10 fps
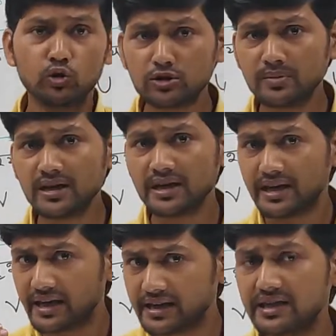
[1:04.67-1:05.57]
उसमें
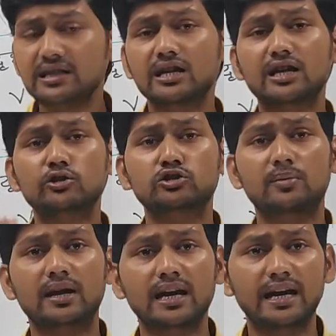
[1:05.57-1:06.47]
एक ही तरंग
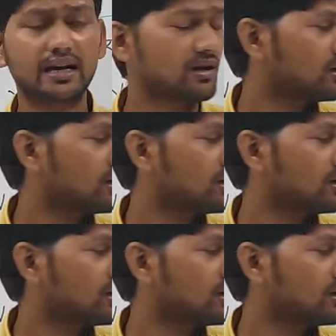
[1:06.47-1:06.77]
यूजेबल है